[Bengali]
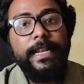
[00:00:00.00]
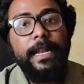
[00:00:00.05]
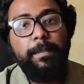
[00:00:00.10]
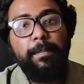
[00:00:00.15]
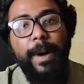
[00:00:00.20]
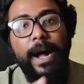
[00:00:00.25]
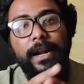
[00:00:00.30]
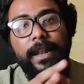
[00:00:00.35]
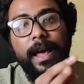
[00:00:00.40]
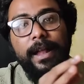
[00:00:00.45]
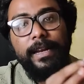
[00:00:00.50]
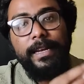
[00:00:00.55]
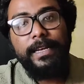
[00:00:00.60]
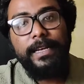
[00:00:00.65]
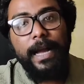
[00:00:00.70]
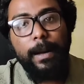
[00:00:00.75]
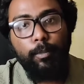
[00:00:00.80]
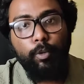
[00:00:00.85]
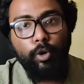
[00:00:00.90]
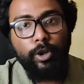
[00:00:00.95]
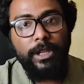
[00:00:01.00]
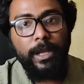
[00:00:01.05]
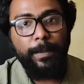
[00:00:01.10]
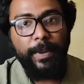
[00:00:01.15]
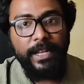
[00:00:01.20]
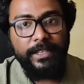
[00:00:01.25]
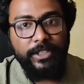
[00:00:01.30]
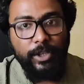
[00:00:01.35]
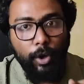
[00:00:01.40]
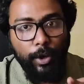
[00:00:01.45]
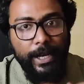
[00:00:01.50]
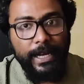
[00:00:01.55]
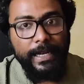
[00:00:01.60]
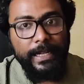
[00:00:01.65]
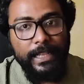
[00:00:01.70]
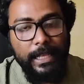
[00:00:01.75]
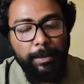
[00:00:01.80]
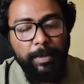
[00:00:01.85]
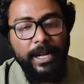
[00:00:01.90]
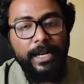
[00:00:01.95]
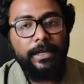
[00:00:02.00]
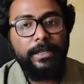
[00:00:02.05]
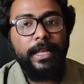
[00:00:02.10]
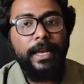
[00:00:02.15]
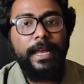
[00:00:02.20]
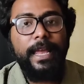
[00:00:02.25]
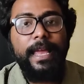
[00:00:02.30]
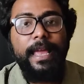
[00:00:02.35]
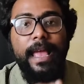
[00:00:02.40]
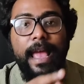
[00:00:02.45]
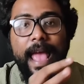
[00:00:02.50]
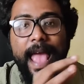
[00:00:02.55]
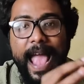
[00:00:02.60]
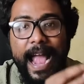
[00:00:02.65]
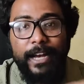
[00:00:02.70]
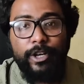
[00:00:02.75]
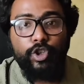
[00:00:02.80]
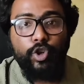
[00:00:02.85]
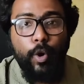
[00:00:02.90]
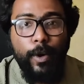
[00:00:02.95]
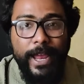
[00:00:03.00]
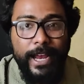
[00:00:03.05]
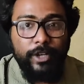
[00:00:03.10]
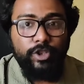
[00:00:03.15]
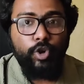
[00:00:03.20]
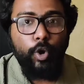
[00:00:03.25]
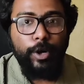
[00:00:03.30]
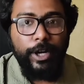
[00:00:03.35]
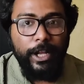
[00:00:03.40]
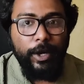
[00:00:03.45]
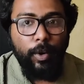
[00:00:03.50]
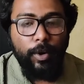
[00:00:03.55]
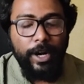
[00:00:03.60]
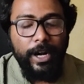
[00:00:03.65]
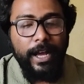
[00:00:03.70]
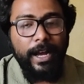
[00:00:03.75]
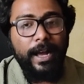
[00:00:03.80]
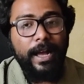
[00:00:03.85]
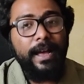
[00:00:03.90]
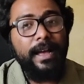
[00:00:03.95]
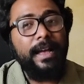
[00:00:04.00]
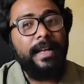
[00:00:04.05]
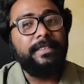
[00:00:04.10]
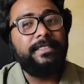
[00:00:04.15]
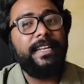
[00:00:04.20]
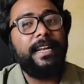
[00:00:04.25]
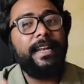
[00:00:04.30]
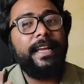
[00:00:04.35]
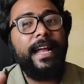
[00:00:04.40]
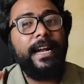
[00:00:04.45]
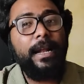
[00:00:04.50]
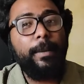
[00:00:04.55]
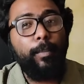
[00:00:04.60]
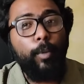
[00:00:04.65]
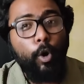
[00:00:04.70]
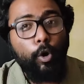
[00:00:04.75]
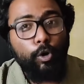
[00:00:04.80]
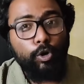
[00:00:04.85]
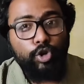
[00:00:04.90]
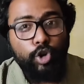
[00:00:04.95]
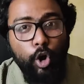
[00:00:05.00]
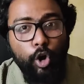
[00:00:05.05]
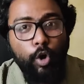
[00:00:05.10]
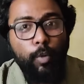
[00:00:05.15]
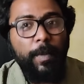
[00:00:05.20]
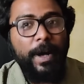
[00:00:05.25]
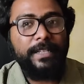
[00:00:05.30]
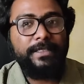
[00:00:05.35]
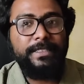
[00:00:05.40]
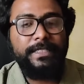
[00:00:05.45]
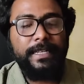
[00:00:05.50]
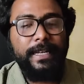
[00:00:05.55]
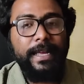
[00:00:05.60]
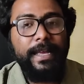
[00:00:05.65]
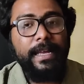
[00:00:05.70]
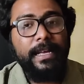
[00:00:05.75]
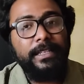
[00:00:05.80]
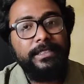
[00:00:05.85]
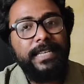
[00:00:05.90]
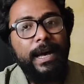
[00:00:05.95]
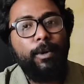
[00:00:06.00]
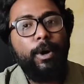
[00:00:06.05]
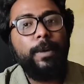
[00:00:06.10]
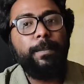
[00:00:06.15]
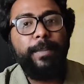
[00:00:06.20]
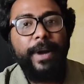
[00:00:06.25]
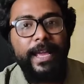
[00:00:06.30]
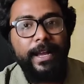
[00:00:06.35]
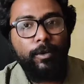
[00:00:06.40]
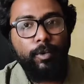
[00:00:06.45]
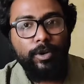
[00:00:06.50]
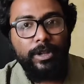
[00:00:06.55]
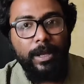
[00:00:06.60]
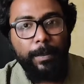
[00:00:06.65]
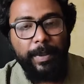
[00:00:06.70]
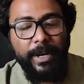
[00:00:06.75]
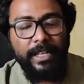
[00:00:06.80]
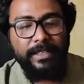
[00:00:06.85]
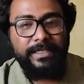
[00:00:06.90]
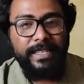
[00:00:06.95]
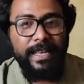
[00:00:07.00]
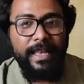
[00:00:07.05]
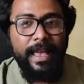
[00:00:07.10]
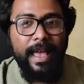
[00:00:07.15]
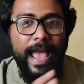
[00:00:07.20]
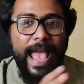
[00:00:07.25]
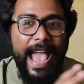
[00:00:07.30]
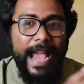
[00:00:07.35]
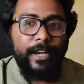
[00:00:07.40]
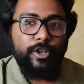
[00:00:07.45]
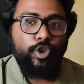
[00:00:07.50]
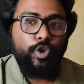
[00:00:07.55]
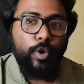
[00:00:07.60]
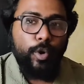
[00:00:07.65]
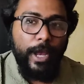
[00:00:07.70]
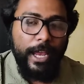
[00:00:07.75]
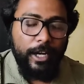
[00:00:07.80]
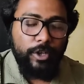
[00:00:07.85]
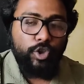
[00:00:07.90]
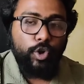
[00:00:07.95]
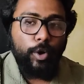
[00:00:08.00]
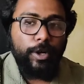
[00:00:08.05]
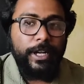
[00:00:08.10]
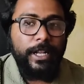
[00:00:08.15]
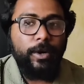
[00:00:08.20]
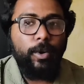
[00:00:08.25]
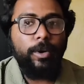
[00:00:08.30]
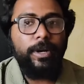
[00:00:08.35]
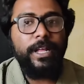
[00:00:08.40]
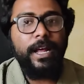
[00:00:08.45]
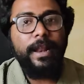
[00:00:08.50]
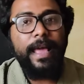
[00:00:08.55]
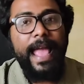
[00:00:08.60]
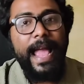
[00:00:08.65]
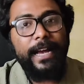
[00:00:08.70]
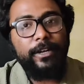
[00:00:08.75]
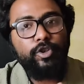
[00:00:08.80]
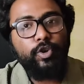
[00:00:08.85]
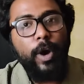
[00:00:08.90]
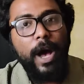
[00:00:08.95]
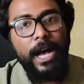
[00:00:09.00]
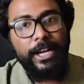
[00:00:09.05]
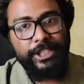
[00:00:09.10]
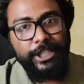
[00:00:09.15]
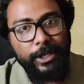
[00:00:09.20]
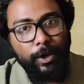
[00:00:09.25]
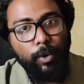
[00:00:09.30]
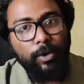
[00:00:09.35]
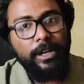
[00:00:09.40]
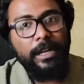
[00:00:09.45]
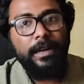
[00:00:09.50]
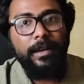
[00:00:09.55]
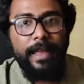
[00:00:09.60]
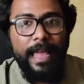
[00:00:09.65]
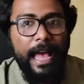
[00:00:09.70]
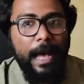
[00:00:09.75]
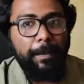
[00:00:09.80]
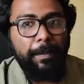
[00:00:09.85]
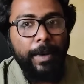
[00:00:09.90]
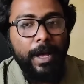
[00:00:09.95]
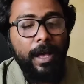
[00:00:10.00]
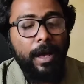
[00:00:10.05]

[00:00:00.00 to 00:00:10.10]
দিনে পাঠান ইনকাম করতে পেরেছিল হিন্দি বেল্ট থেকে একশো একষট্টি কোটি টাকা যেটাকে একটা বড় সড়ো মার্জিনে জওয়ান ব্রেক করতে পেরেছে একশো একষট্টি কোটি আর একশো আশি কোটির গ্যাপ